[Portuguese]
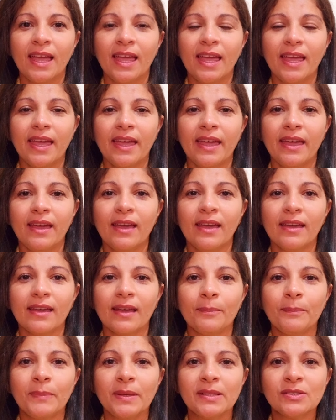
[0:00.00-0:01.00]

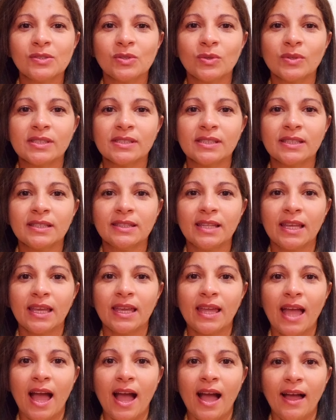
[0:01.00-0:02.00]
é, pessoas que
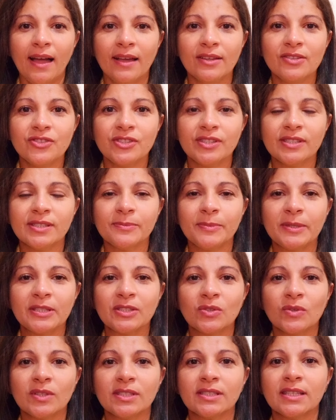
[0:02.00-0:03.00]
têm AIDS,
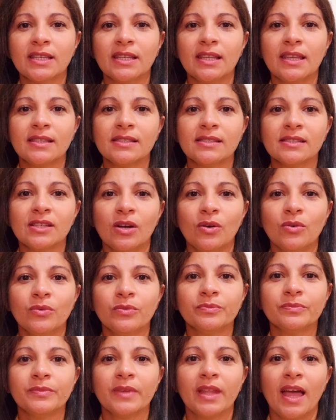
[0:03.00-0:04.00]
pessoas que
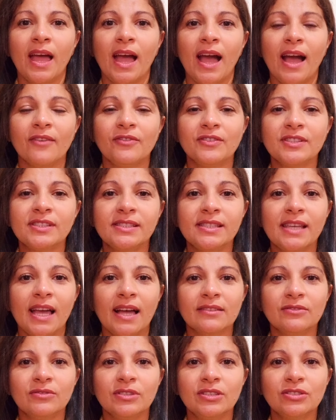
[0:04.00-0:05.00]
são
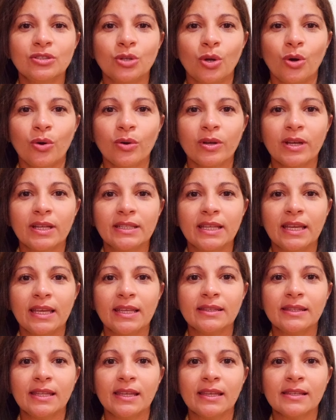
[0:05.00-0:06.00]
aviciadas em droga,
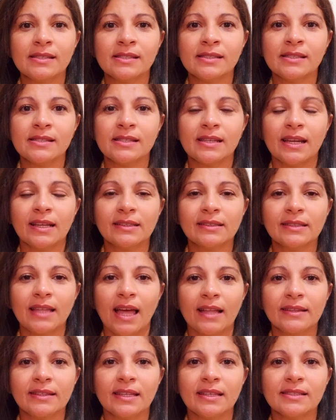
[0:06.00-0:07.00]
né? Tem que se
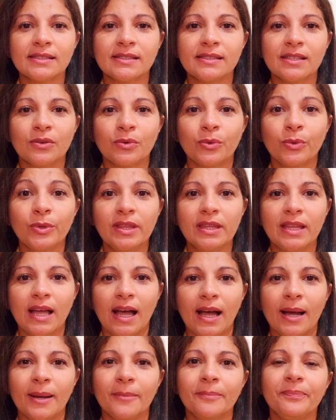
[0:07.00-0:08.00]
tratar, tem que se
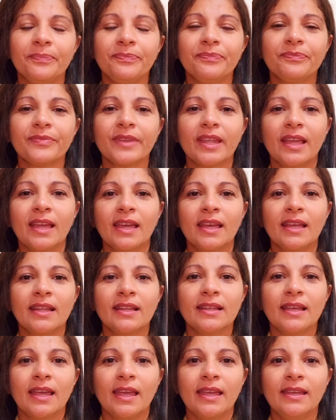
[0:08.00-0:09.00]
cuidar.
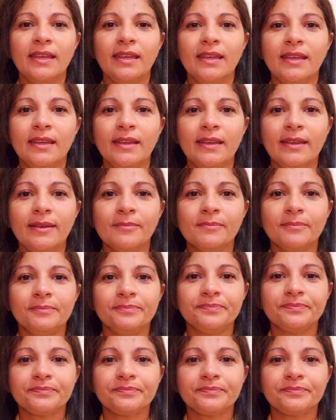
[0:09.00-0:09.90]
E,